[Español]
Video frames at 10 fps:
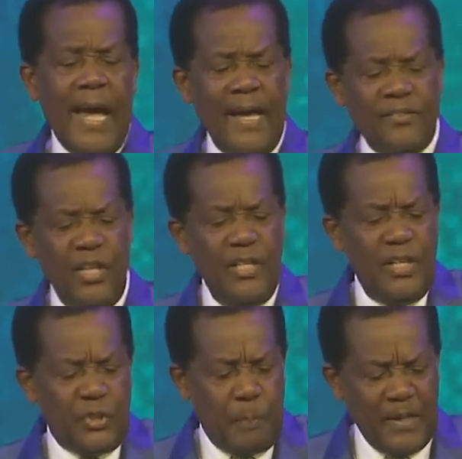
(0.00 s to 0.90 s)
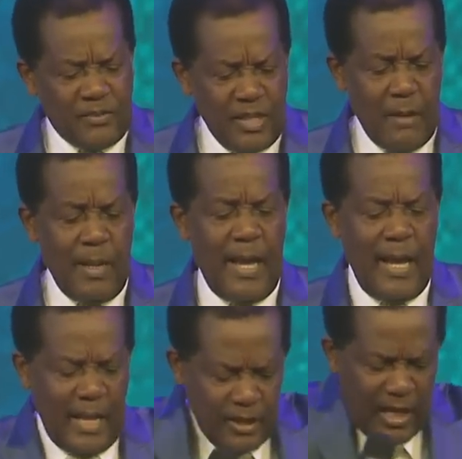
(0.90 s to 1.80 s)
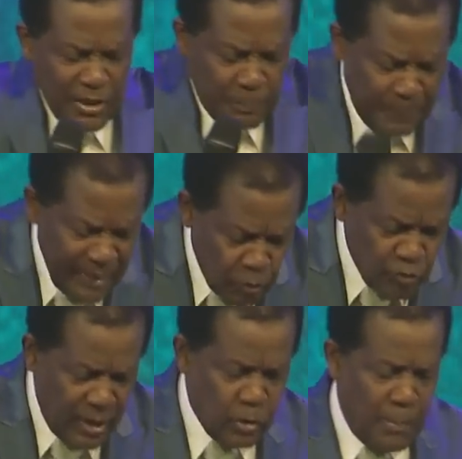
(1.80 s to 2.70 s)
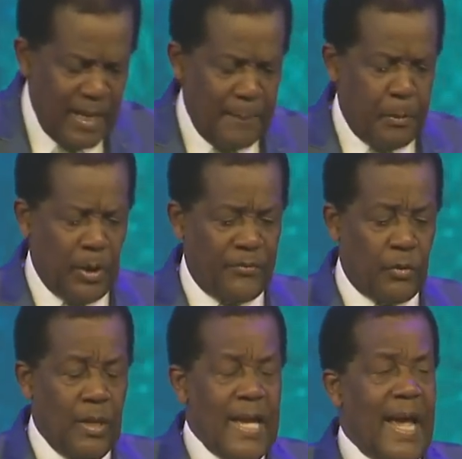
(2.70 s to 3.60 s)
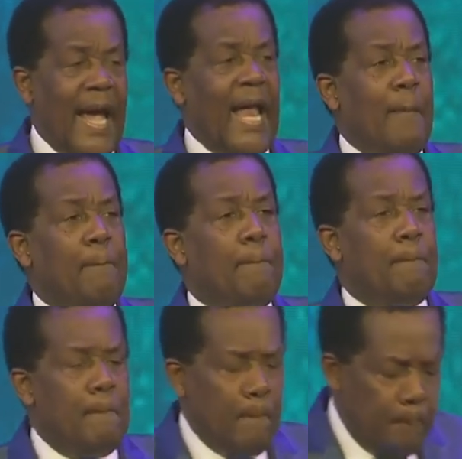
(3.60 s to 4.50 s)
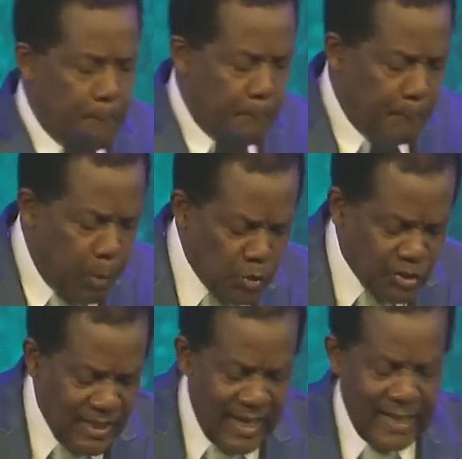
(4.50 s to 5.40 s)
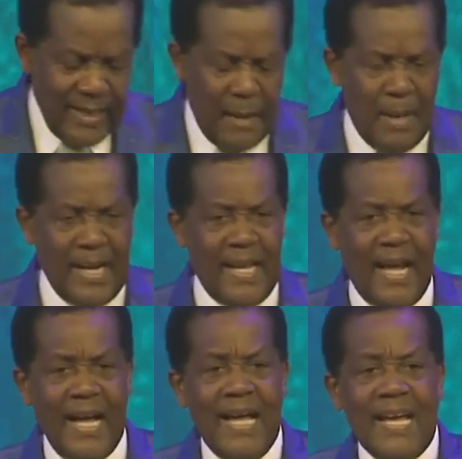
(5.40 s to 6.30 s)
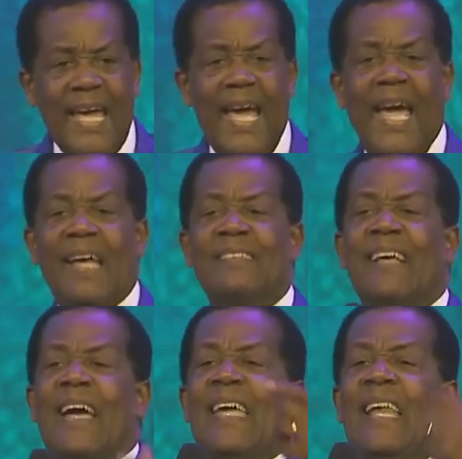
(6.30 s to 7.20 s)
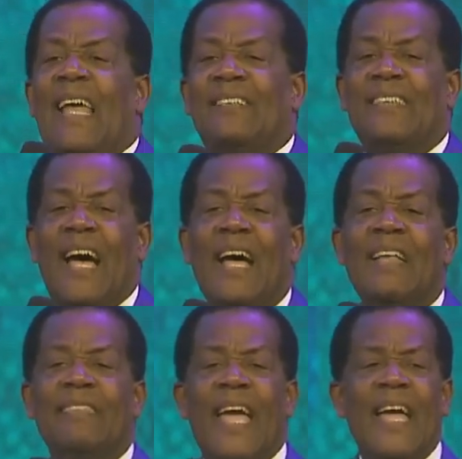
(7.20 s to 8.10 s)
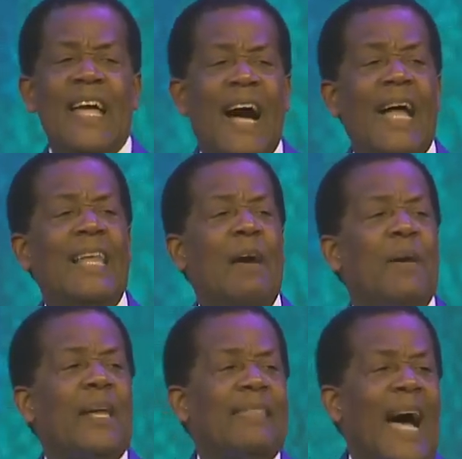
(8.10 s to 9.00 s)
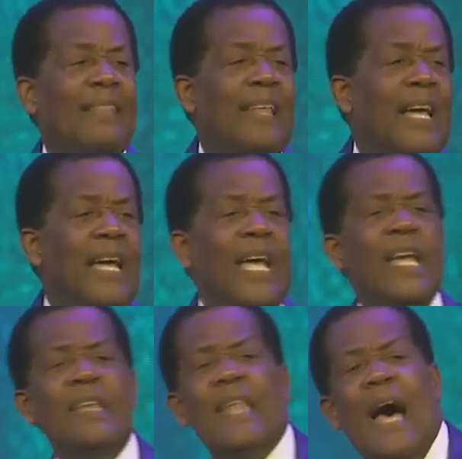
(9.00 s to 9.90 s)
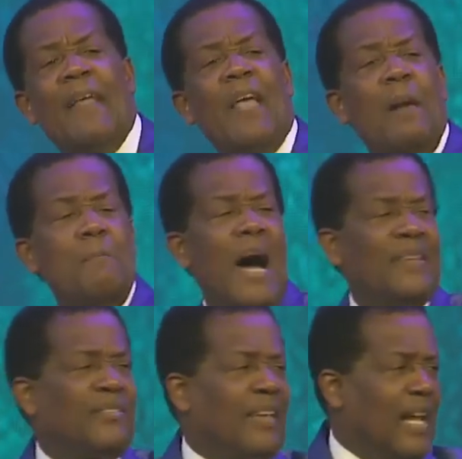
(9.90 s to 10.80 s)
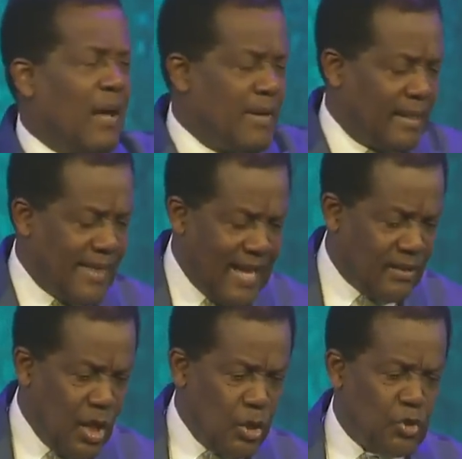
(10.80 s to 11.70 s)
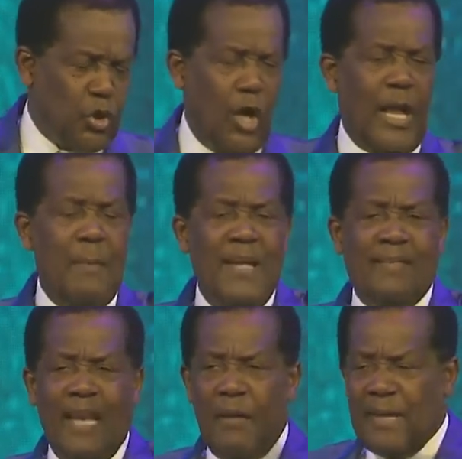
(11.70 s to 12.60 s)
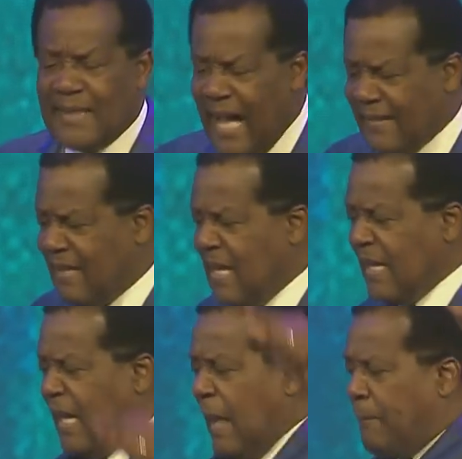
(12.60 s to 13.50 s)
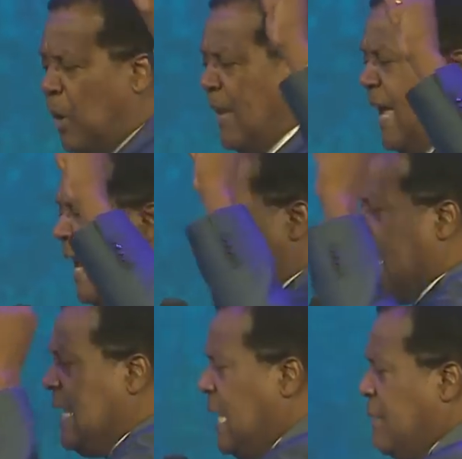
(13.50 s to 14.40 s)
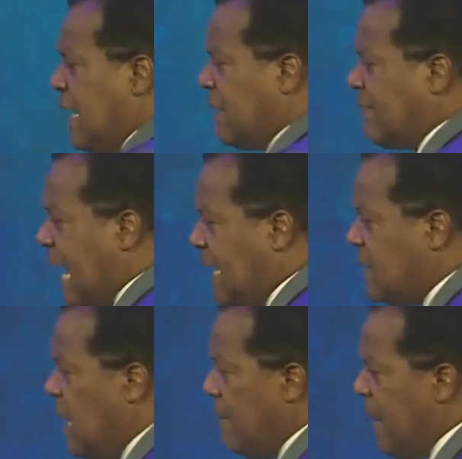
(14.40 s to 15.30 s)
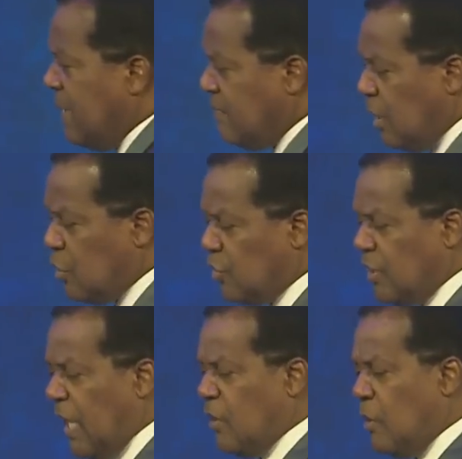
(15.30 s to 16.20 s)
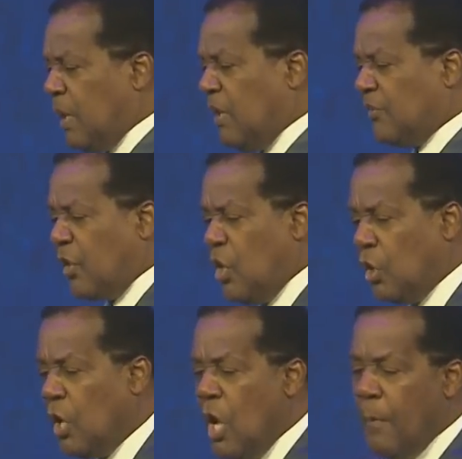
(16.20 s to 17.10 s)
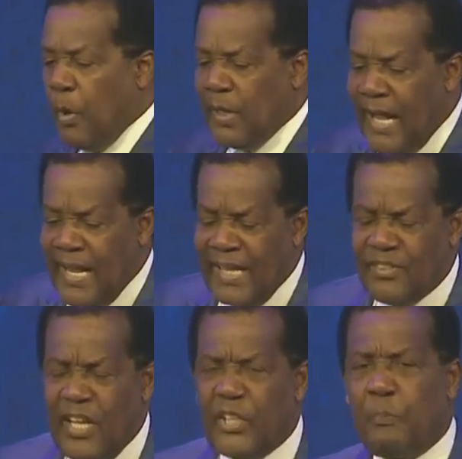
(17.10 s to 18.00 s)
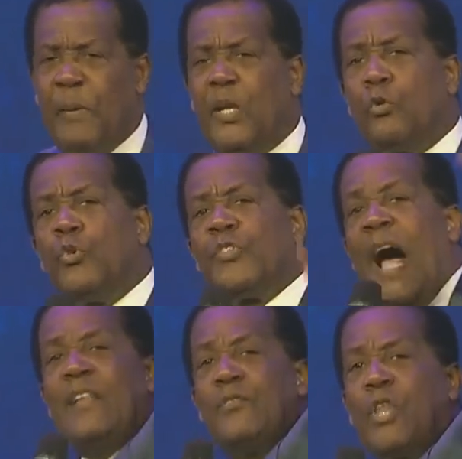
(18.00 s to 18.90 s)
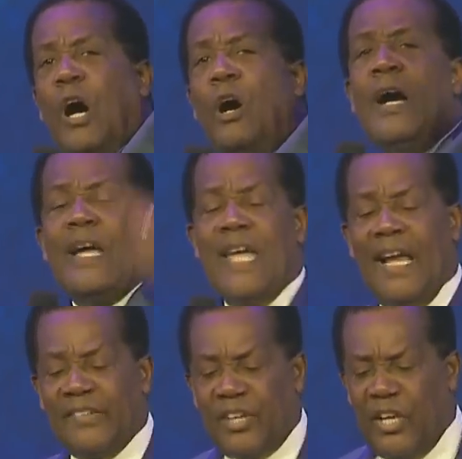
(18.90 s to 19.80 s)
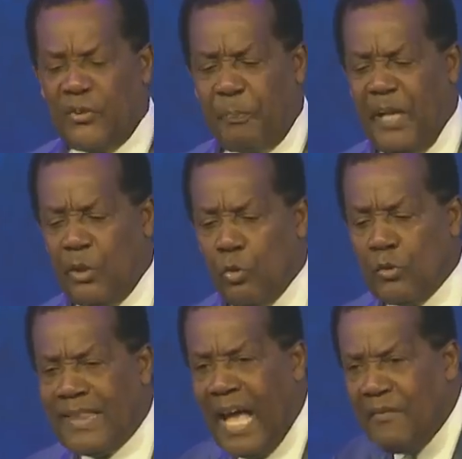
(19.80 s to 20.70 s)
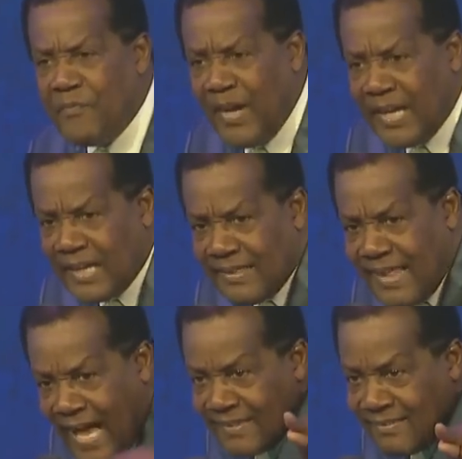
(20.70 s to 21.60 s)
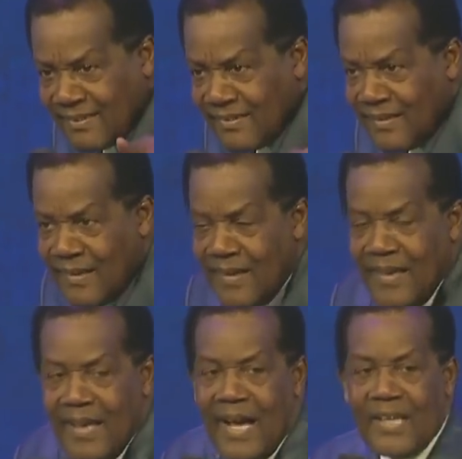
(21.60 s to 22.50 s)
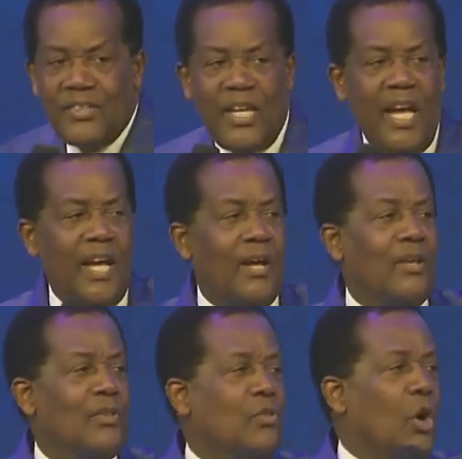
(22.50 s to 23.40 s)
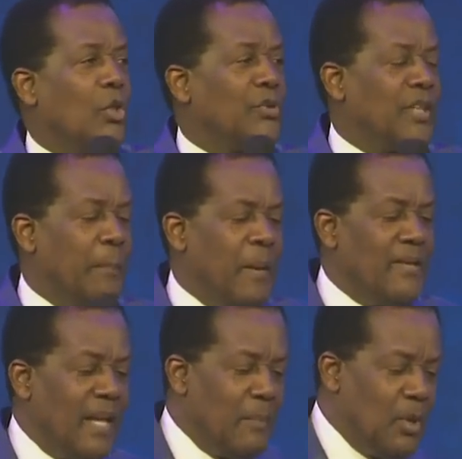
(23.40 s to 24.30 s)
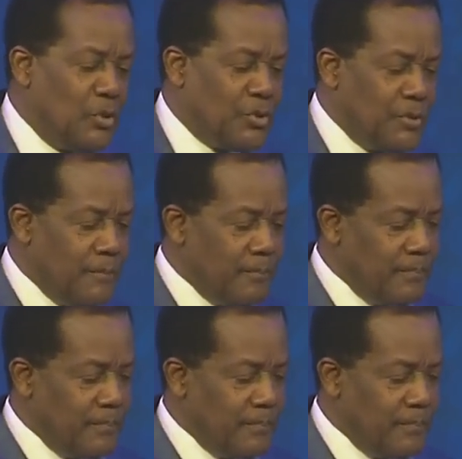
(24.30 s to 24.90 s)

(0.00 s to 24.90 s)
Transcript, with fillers: Es indispensable, el, Espíritu Santo vela por eso. Él Busca la manera que esa iglesia tenga la verdad y nada más que la verdad. Solamente la verdad que la pone en libertad. Bendito sea el nombre del Señor, porque Él es el Espíritu Santo y Él es el Espíritu de verdad. Así que todos dependemos